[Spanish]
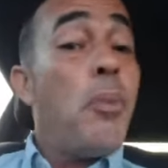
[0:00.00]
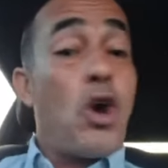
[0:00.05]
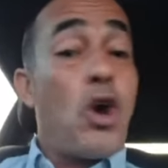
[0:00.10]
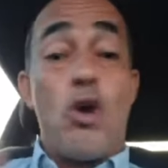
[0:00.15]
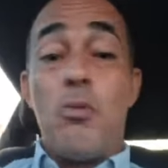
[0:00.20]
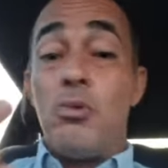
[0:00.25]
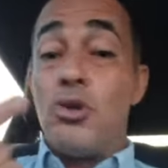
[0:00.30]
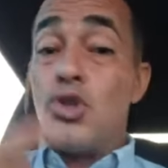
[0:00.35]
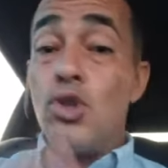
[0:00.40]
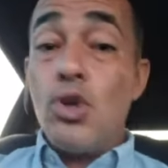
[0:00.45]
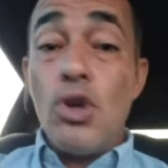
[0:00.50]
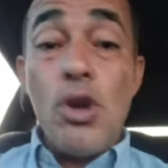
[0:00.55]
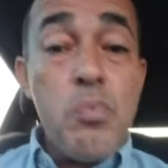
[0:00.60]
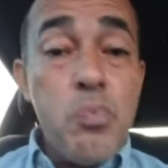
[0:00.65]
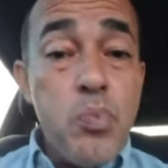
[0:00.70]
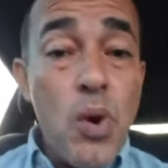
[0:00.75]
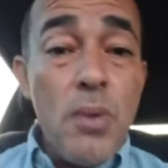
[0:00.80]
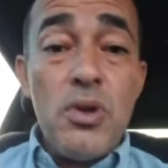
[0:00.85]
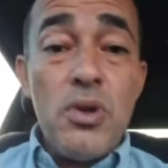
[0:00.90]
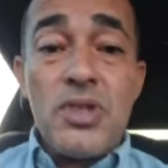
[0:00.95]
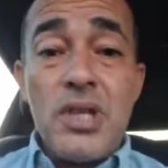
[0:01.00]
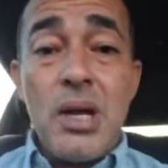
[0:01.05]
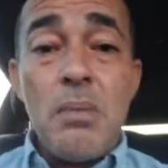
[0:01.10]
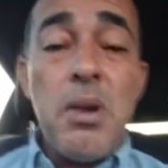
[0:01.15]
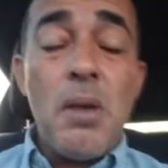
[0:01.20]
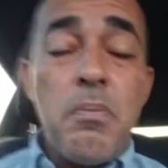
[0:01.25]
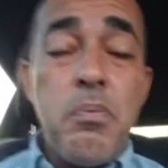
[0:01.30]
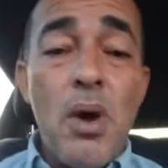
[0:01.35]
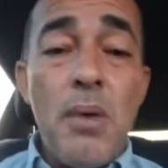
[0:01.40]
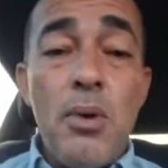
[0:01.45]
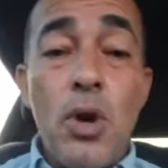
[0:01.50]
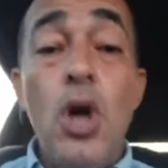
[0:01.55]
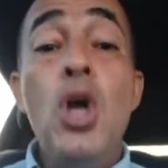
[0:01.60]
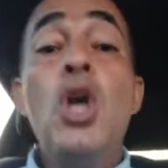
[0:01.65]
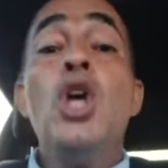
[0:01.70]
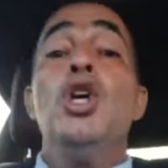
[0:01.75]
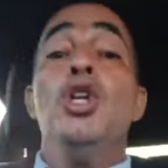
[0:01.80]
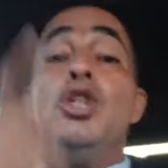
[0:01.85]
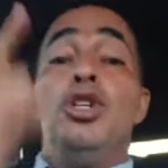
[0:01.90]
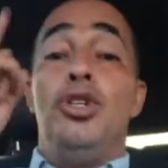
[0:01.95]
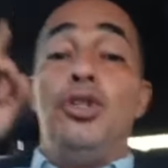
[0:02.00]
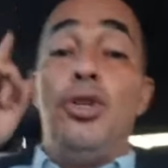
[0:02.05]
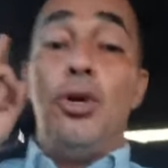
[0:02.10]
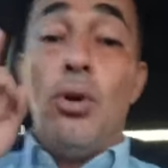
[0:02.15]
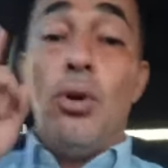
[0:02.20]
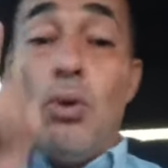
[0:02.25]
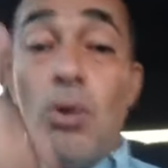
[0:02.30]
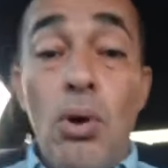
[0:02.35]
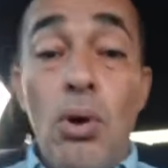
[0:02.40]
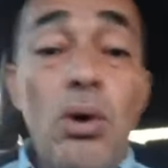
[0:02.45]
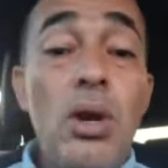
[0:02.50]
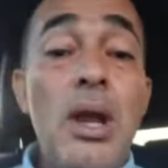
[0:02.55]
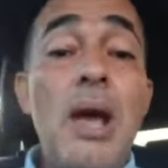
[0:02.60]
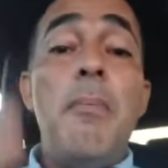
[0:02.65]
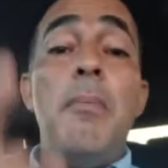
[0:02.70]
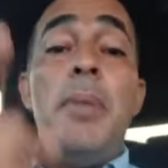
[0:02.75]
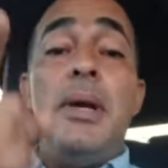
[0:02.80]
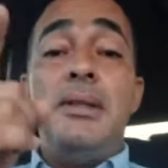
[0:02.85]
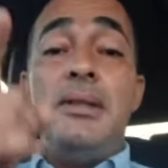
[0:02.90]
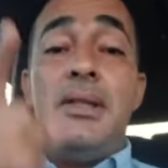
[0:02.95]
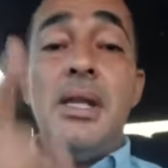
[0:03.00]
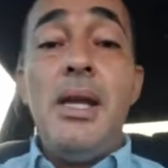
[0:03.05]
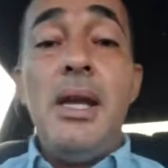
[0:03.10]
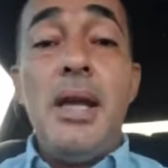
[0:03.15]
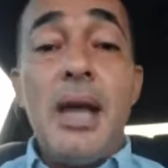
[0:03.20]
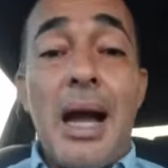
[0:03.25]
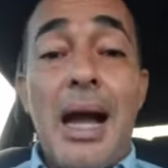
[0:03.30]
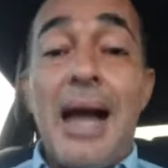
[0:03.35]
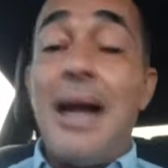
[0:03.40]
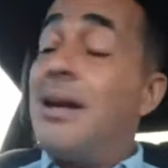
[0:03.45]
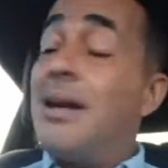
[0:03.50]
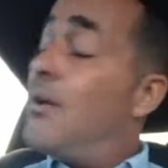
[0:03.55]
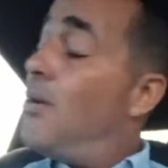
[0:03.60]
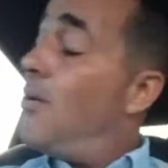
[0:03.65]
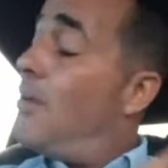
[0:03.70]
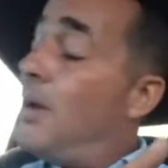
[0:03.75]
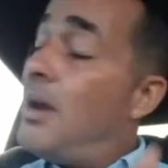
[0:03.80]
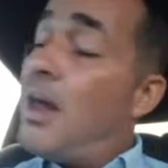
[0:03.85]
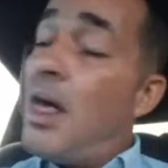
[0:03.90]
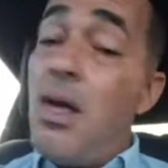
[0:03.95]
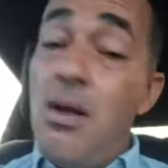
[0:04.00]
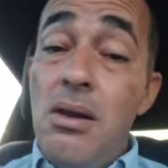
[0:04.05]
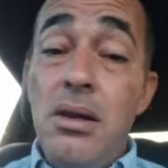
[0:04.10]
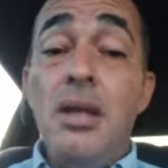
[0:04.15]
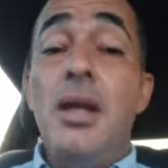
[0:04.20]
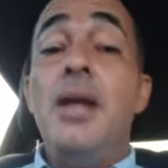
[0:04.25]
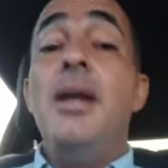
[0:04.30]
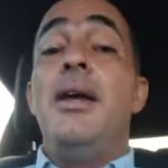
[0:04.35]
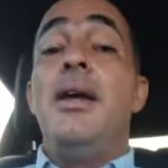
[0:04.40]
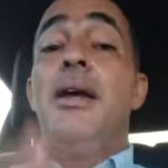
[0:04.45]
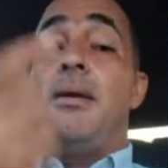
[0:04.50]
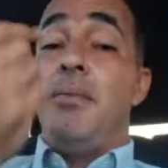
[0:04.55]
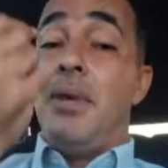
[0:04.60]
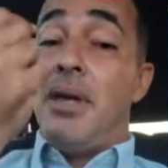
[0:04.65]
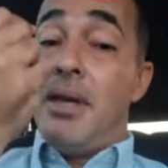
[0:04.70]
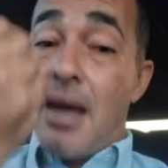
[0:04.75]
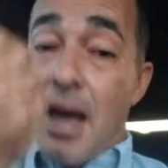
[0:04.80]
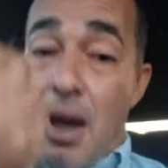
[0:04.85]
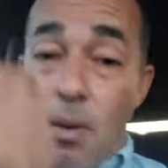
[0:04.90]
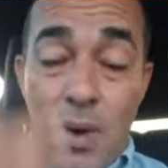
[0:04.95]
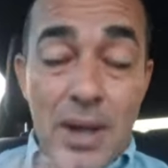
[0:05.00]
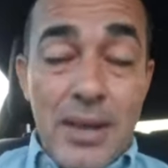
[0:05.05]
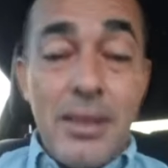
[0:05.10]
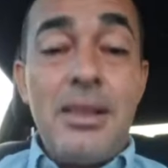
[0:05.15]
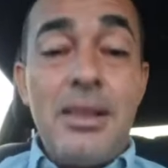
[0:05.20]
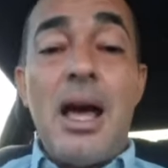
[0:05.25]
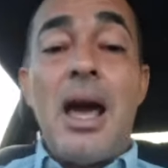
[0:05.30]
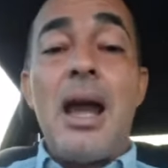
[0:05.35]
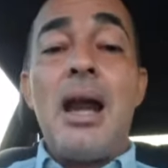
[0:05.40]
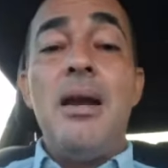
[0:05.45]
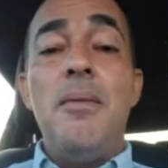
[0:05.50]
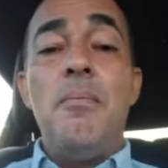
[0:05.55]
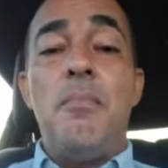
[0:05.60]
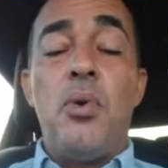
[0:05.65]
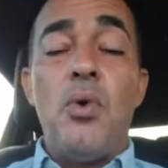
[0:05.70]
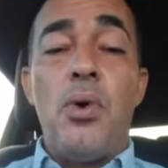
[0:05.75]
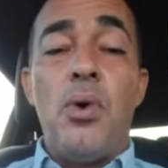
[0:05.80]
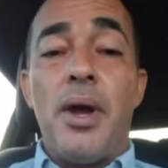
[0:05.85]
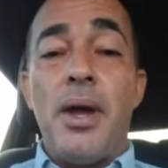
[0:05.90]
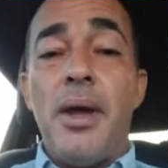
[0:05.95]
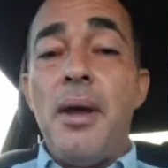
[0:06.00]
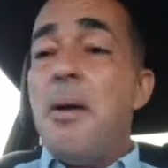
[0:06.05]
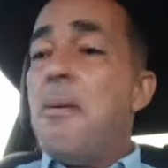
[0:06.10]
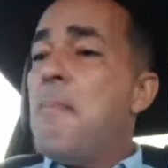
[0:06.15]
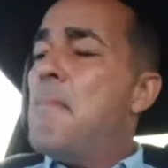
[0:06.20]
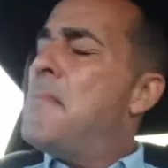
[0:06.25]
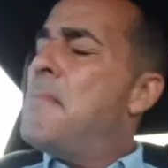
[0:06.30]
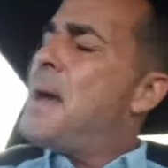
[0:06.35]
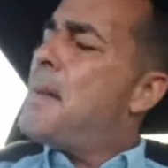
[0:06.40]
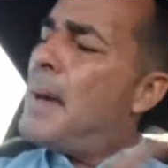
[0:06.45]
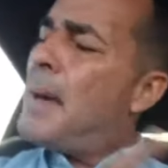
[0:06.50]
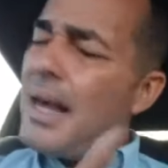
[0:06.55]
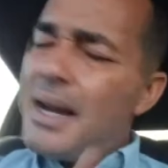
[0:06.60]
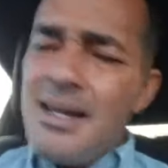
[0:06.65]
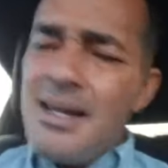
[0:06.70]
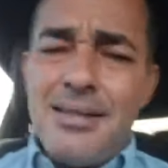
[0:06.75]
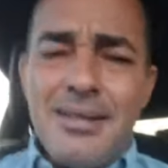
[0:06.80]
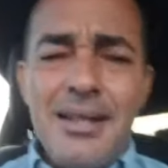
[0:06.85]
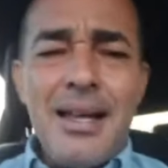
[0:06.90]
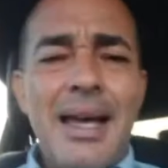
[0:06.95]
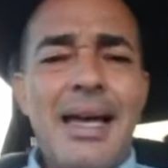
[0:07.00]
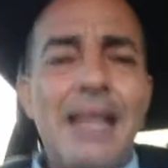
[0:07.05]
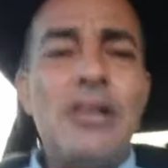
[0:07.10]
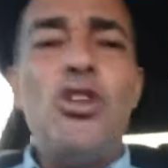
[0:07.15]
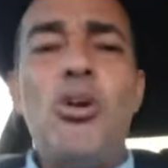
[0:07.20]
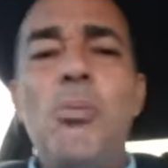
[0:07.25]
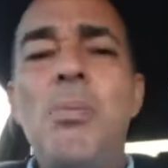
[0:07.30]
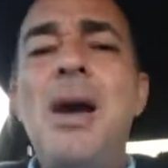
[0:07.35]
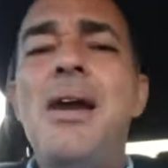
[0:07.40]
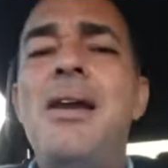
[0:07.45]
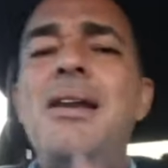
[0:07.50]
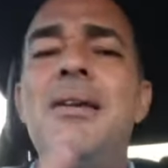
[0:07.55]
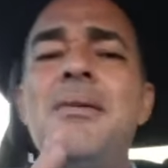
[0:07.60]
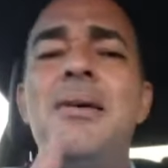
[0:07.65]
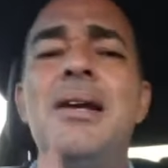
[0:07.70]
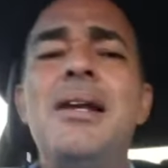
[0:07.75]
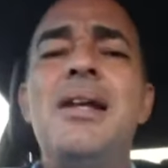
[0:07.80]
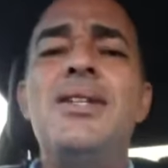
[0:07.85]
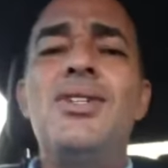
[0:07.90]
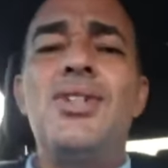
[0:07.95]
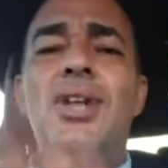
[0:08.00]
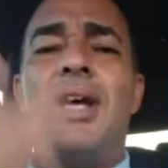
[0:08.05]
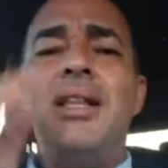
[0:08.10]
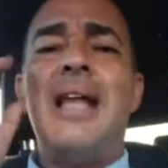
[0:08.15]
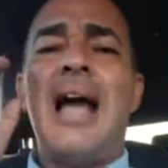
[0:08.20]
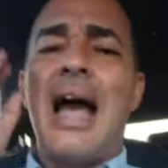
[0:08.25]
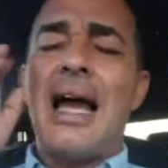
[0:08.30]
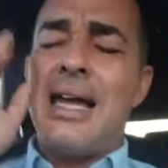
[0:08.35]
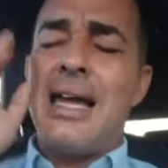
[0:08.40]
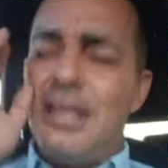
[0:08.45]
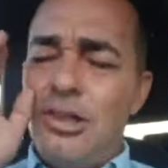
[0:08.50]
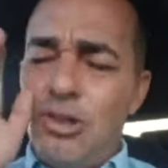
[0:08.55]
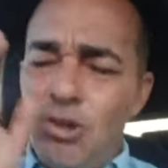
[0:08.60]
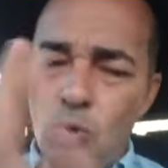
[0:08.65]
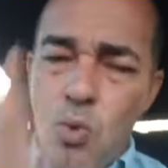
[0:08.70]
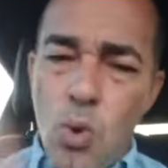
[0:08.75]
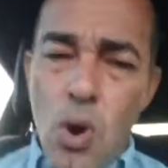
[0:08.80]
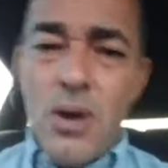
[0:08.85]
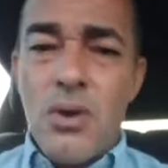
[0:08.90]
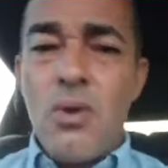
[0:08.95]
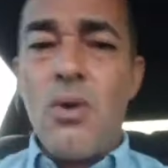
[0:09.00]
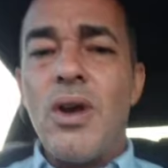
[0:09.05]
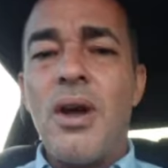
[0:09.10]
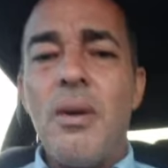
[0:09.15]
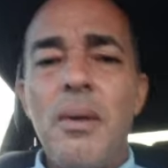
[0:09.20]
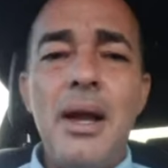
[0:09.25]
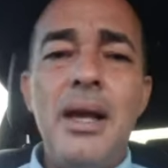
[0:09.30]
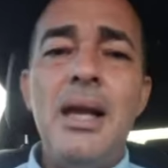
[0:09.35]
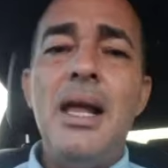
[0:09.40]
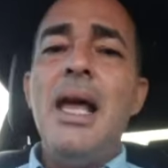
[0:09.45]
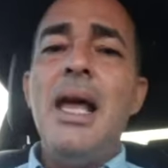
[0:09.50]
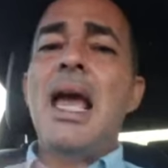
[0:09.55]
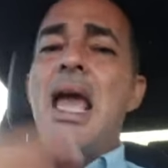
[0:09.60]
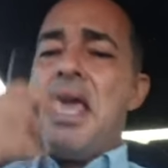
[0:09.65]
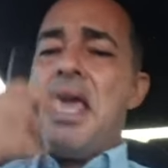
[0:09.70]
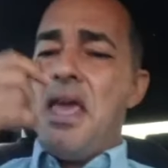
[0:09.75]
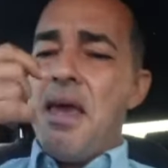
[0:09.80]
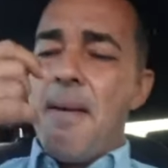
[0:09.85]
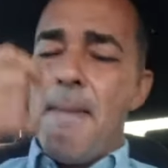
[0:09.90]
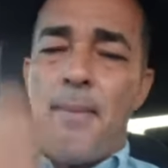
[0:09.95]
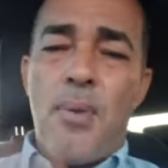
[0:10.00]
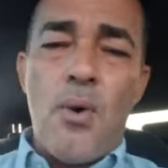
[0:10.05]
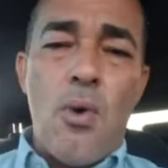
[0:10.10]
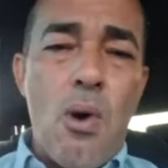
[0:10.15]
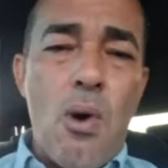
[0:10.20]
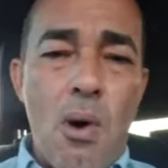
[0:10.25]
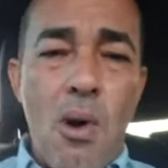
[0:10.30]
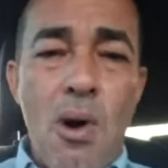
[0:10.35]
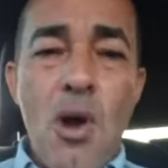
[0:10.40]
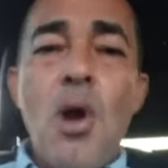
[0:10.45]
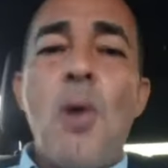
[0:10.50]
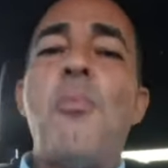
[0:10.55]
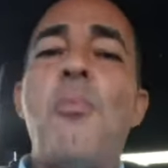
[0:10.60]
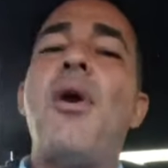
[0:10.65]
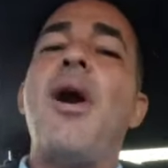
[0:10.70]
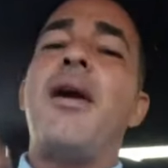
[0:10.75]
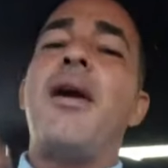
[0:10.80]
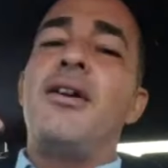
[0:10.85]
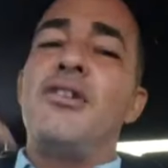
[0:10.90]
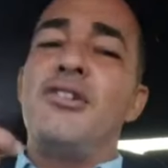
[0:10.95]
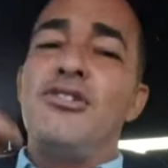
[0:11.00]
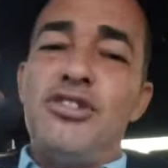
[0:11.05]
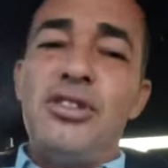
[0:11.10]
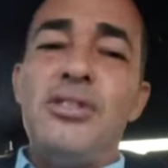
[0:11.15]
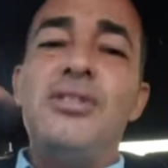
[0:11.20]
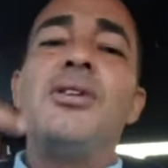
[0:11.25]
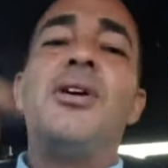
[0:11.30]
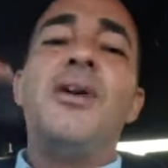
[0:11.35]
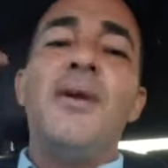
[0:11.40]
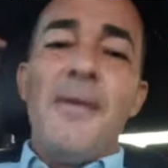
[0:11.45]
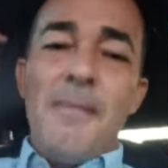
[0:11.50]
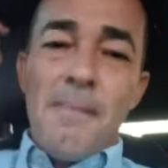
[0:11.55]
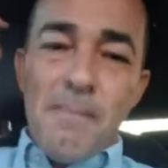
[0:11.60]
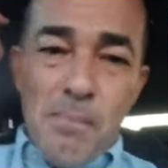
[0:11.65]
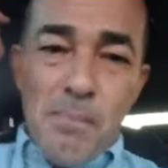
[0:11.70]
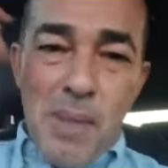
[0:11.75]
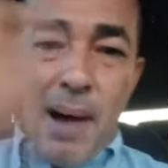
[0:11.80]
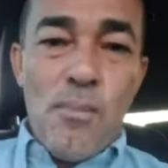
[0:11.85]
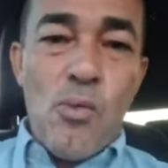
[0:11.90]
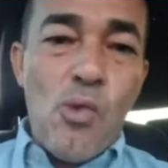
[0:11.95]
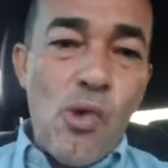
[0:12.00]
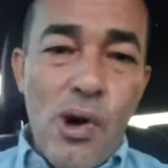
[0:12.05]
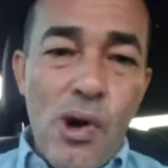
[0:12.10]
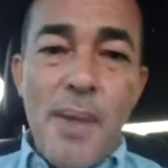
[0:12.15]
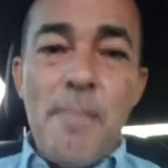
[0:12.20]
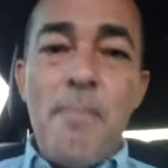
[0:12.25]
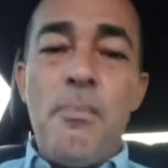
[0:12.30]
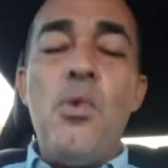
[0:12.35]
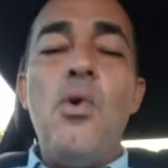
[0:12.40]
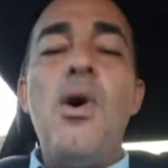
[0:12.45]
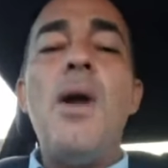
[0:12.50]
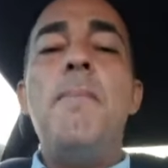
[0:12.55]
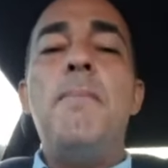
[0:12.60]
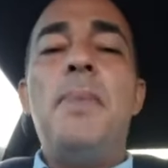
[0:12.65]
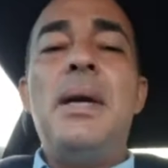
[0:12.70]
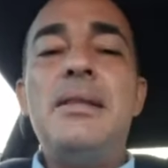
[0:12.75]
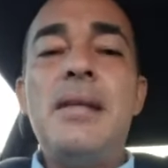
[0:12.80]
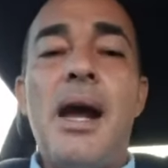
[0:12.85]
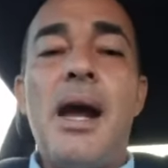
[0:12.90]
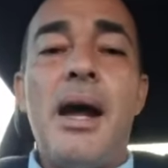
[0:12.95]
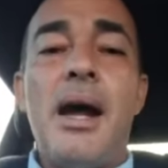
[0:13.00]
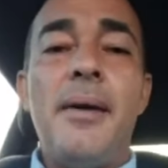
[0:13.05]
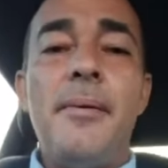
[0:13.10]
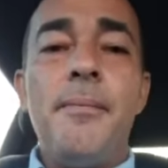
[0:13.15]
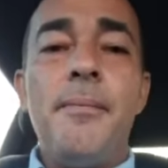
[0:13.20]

como solo el pueblo salva al pueblo, yo le advertí al gobernador que aguantara el empuje. Me parece que Tomás Rivera Chat aquí tuvo algo que ver y empujó. Pues ahora nosotros vamos a empujar para atrás.